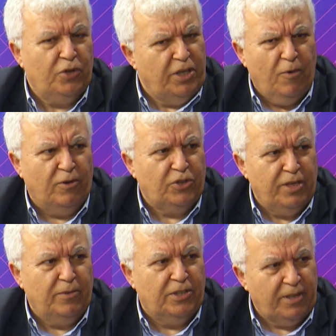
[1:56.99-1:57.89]
Kim olsa
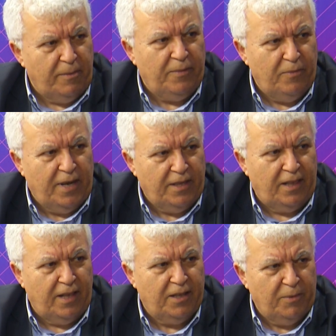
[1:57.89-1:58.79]
kim gitse
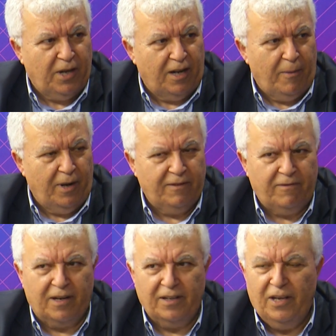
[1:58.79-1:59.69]
meydanlarda bir kalabalık var.